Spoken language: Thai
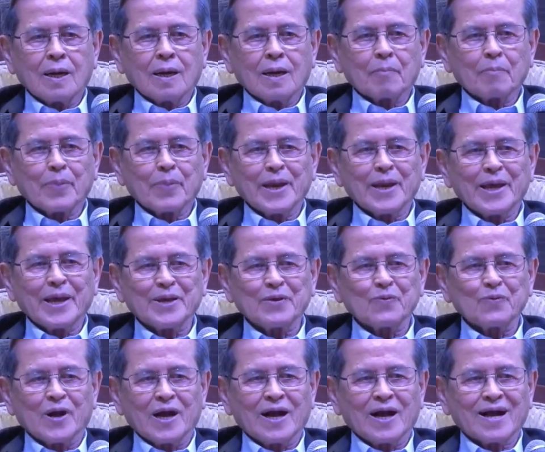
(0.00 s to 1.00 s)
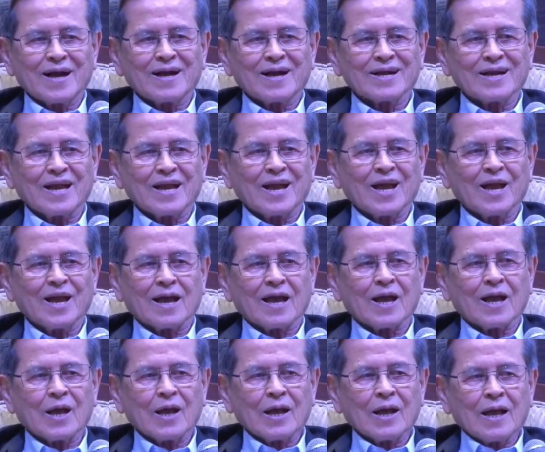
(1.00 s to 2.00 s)
เป็นเน็ตเวิร์กนะฮะ
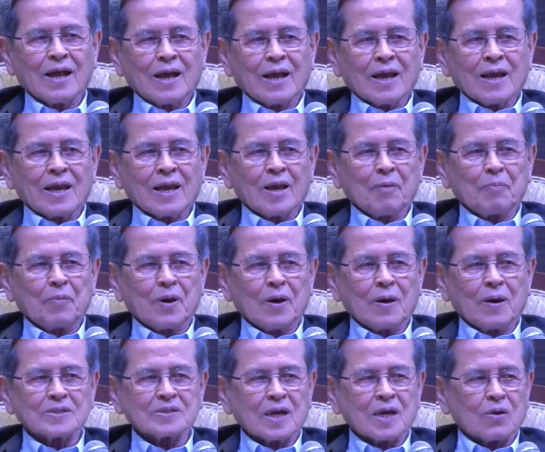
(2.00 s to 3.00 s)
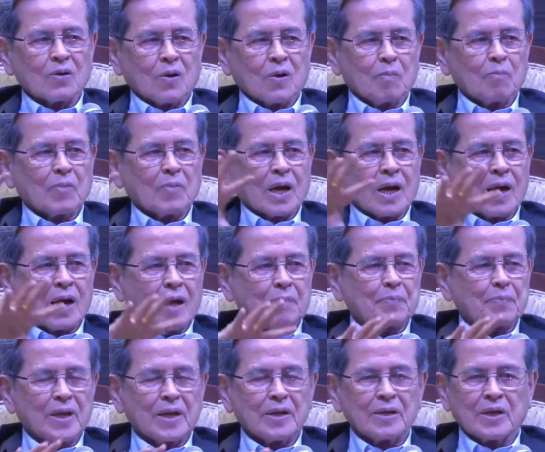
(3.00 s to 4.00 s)
และพอสังคมมันกลายเป็น
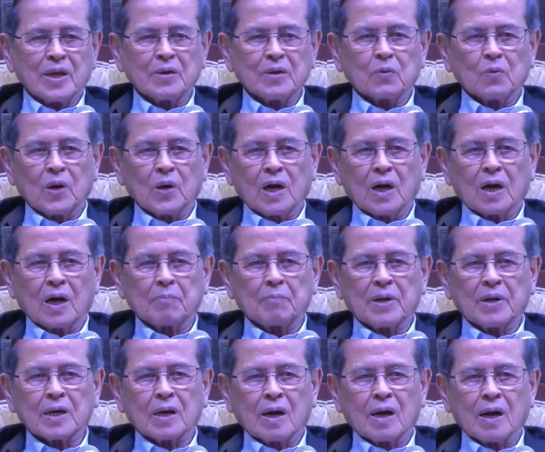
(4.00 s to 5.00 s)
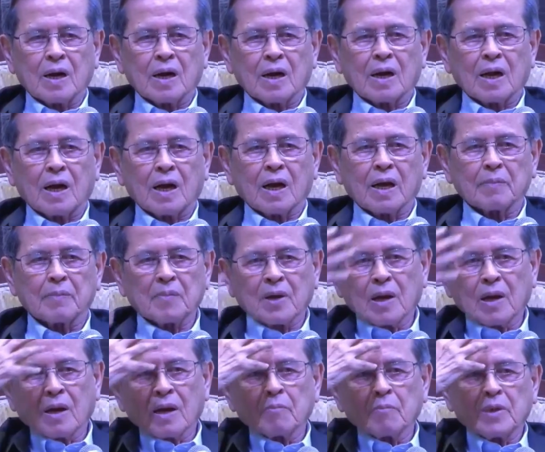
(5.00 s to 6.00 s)
เน็ตเวิร์กเป็นเครือข่าย
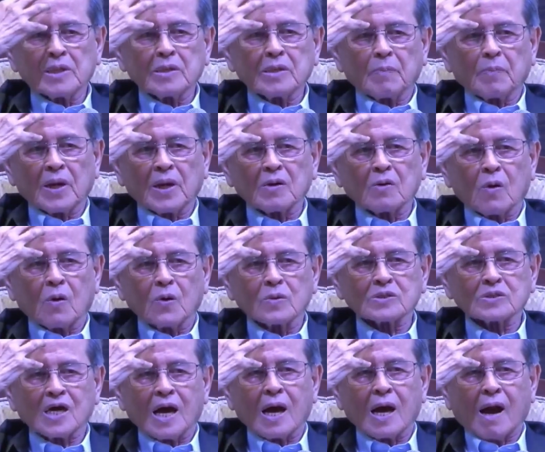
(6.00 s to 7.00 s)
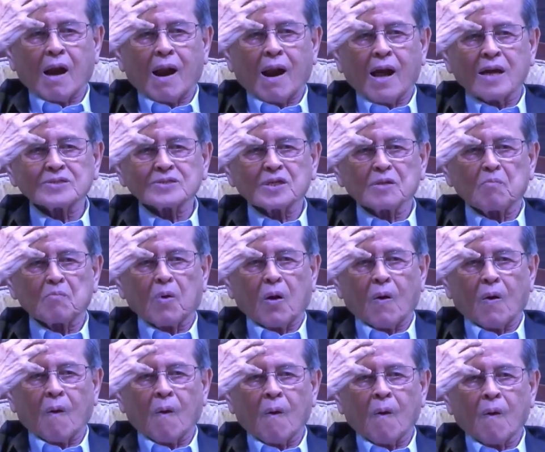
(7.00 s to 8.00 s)
มันจะเป็นโครงสร้างคล้ายสมอง
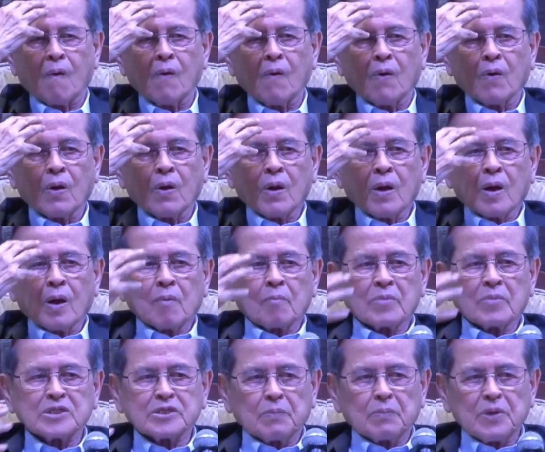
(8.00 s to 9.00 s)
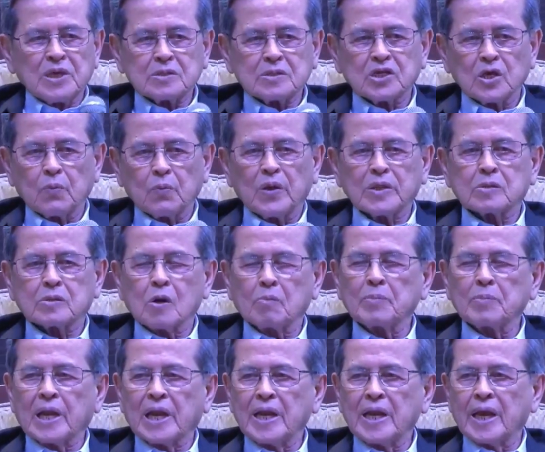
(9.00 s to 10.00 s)
มันจะมีชีวิตของมัน
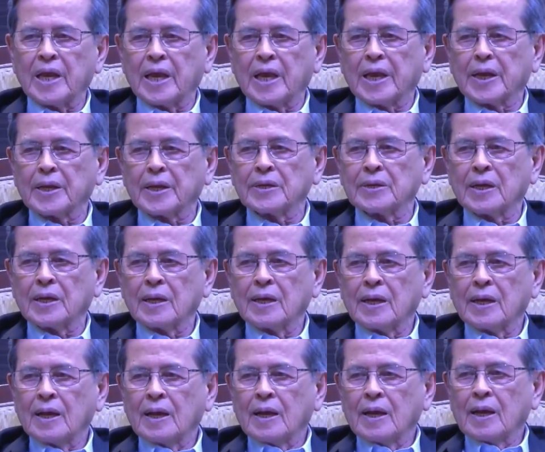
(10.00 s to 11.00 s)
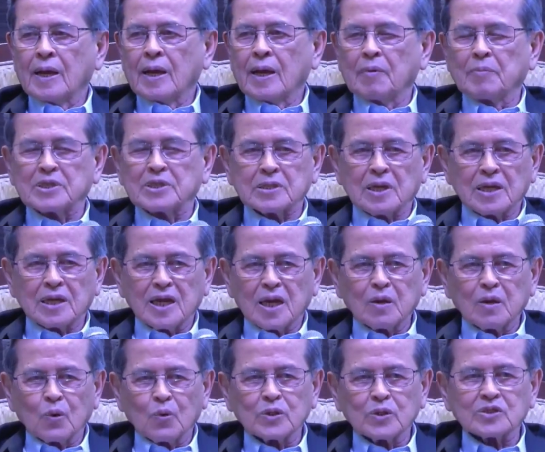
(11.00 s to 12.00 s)
เองแล้วมันจะเรียนรู้
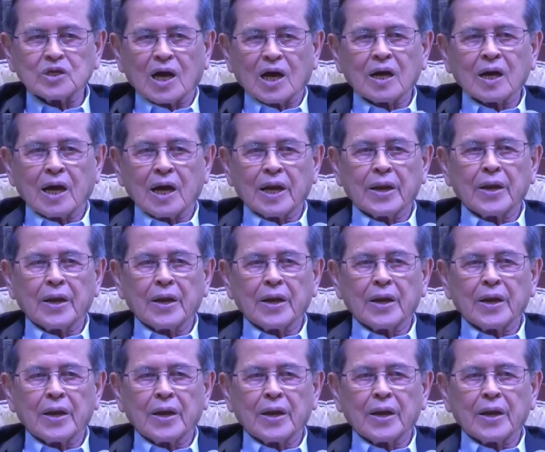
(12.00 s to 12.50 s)
จากกัน